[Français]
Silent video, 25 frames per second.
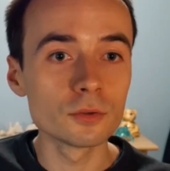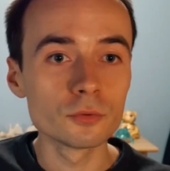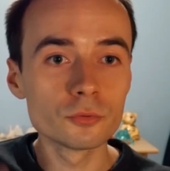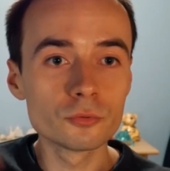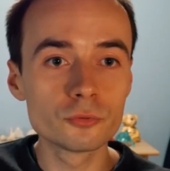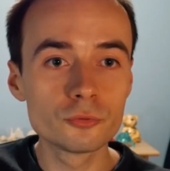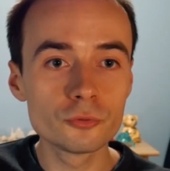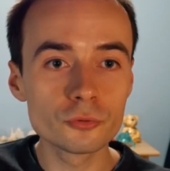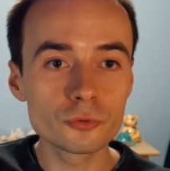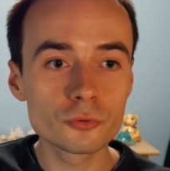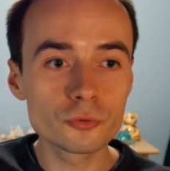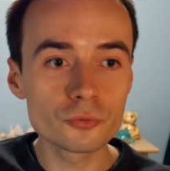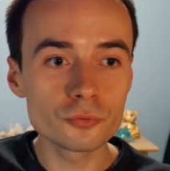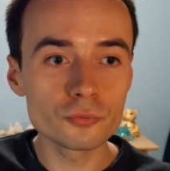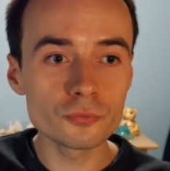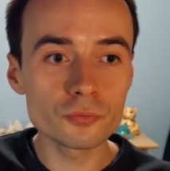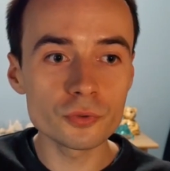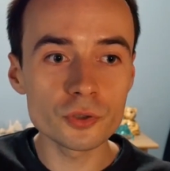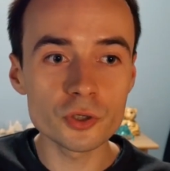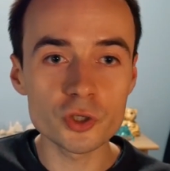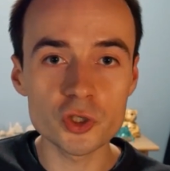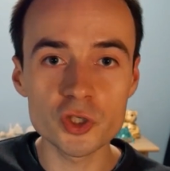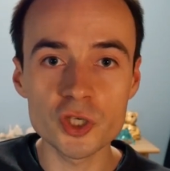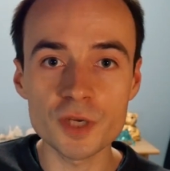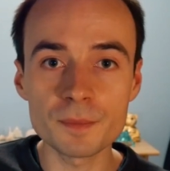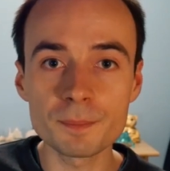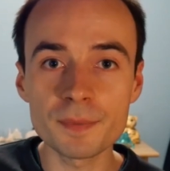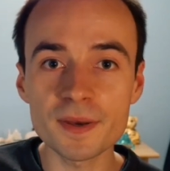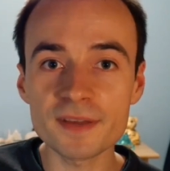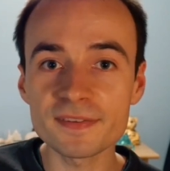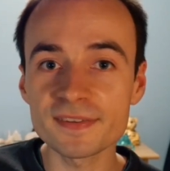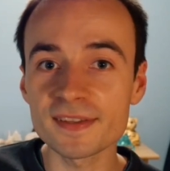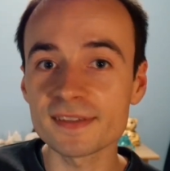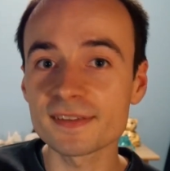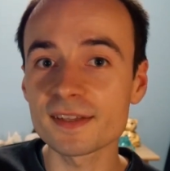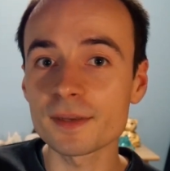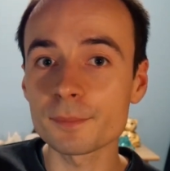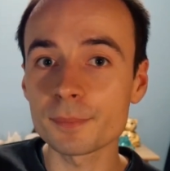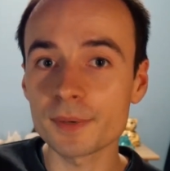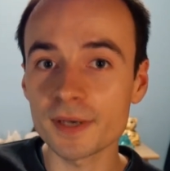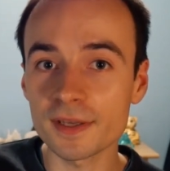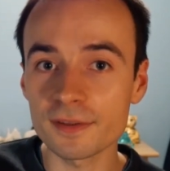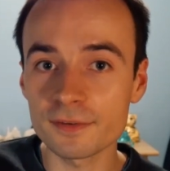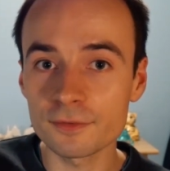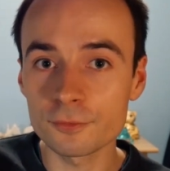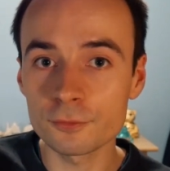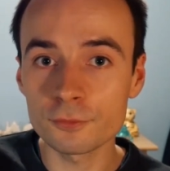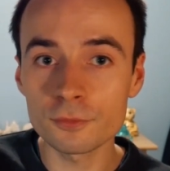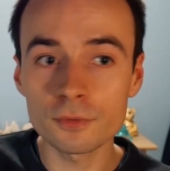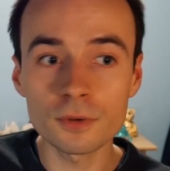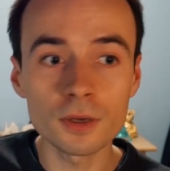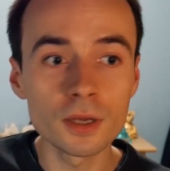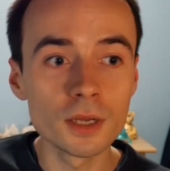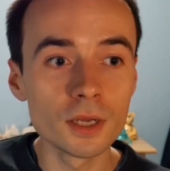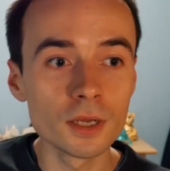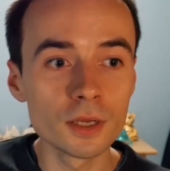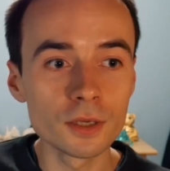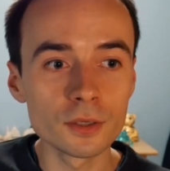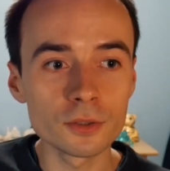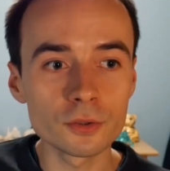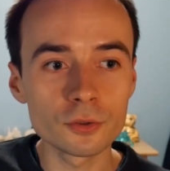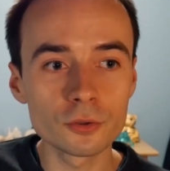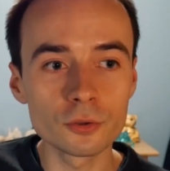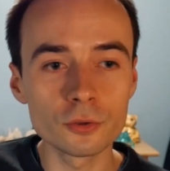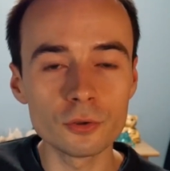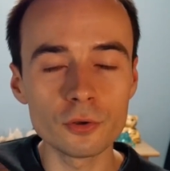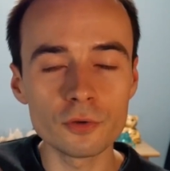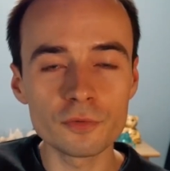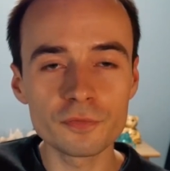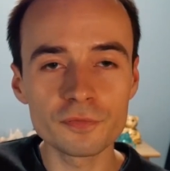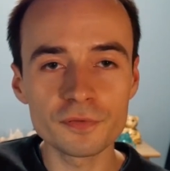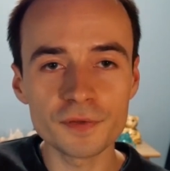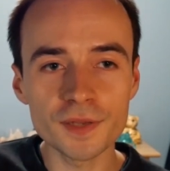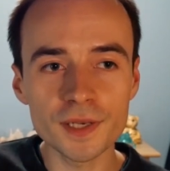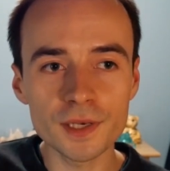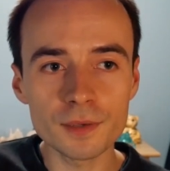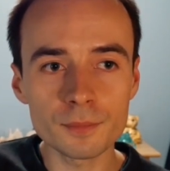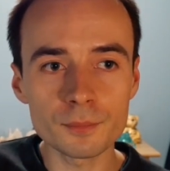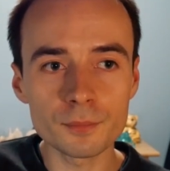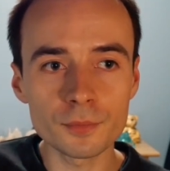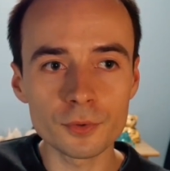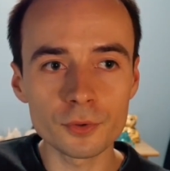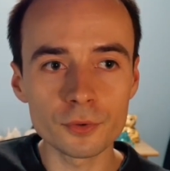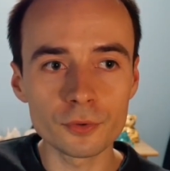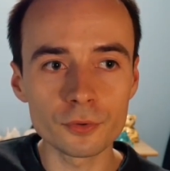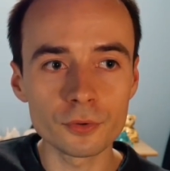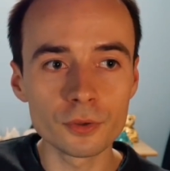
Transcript: Du coup, j'ai pas cette impression que le film